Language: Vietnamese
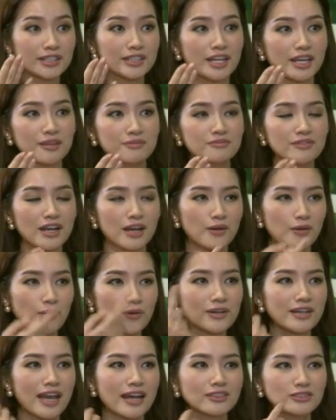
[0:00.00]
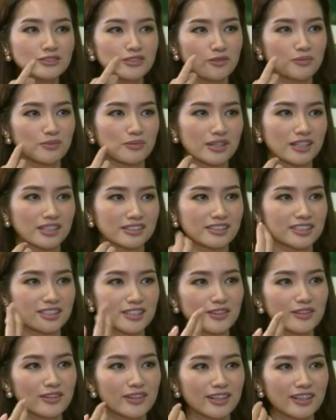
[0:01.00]
điểm và cố gắng dùng
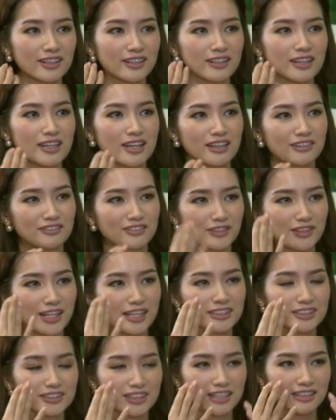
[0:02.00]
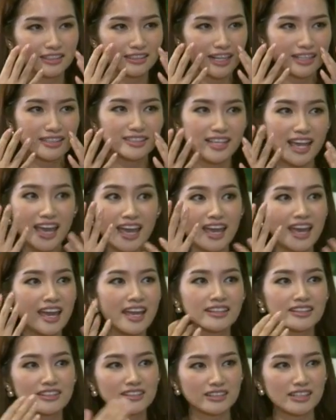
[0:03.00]
concealer, foundation để che
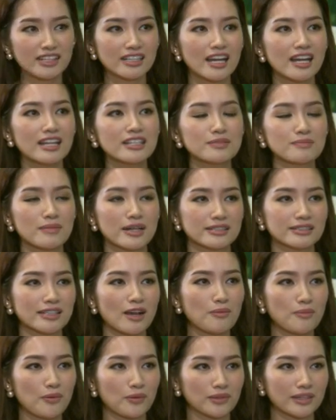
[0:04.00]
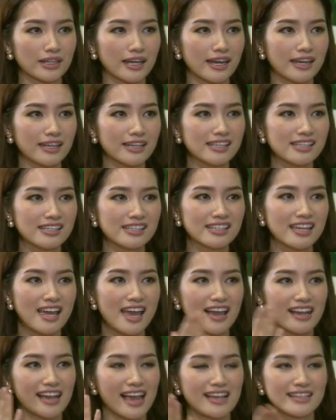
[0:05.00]
hết những cái đấy nhưng mà sau một cái
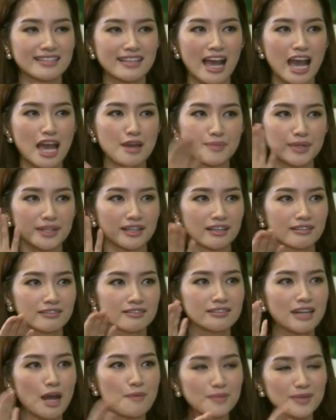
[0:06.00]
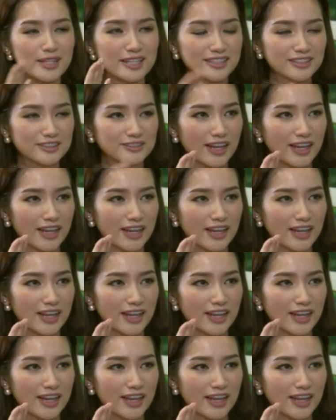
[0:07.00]
ngày dài mình cứ đắp lên như